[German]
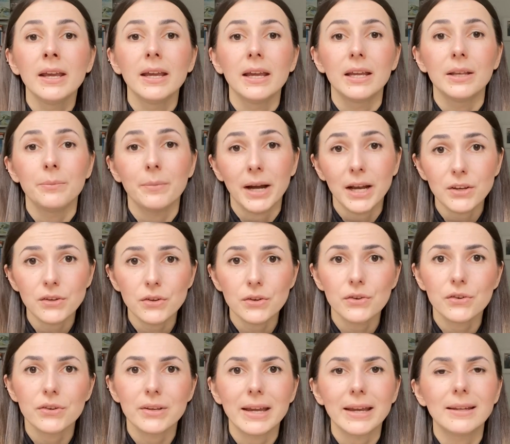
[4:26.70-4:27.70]
In manchen
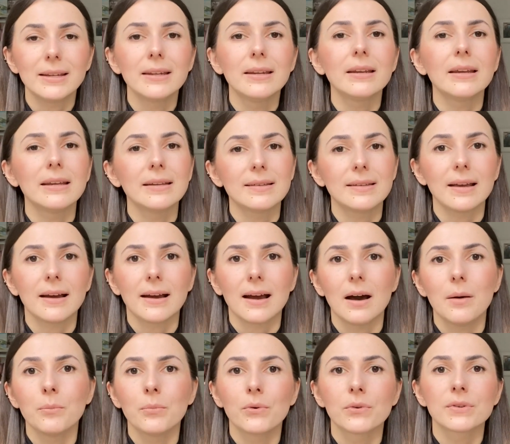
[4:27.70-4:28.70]
Städten ist der
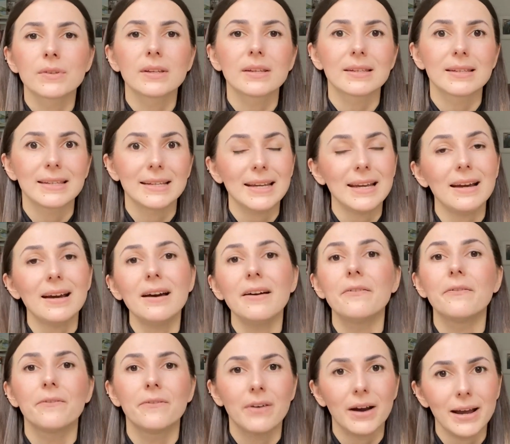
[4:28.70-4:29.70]
Campus sehr
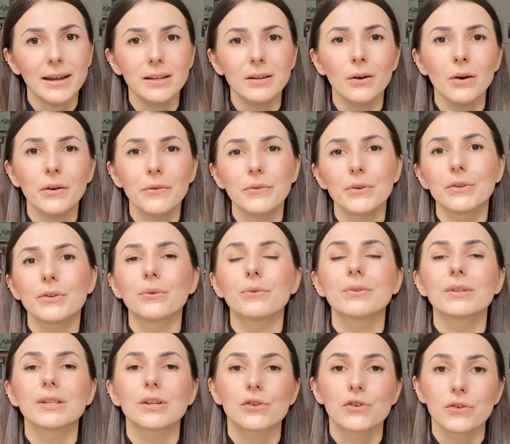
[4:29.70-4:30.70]
weitläufig
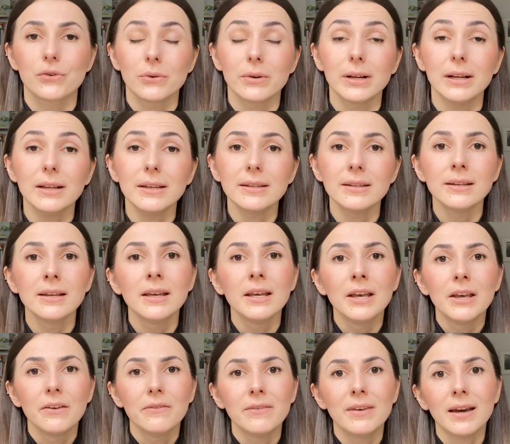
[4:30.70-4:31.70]
und zerstückelt,
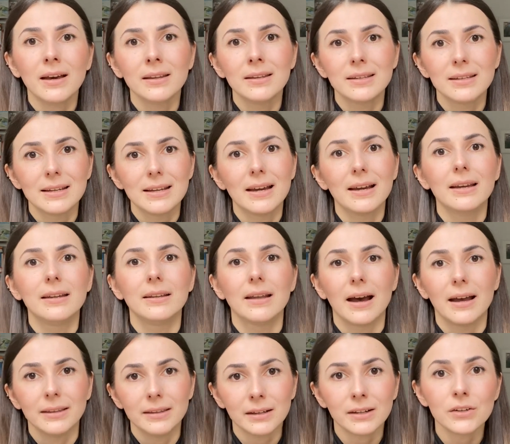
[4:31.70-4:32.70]
während er in
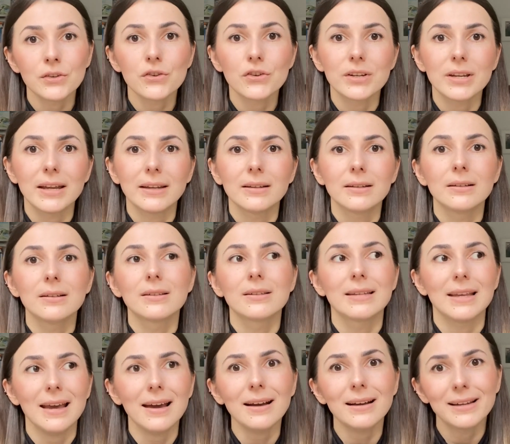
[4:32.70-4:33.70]
anderen Städten
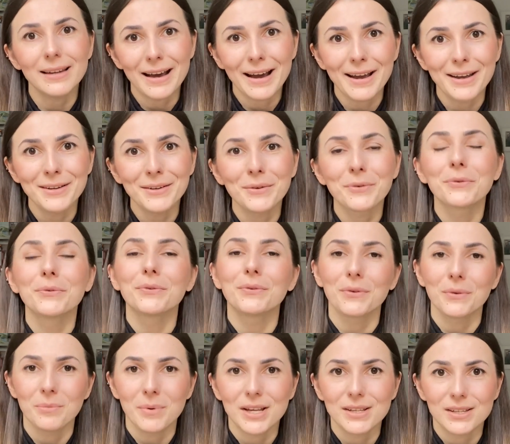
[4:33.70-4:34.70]
sehr klein und
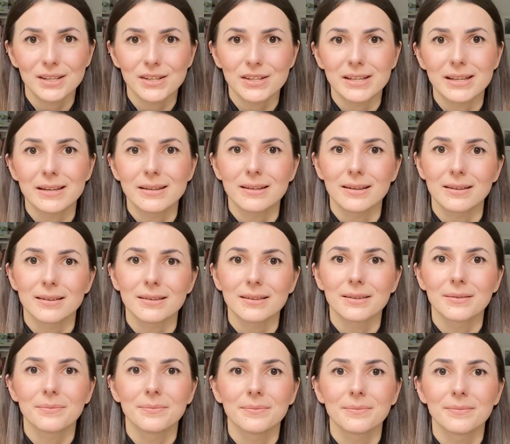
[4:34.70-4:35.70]
übersichtlich ist.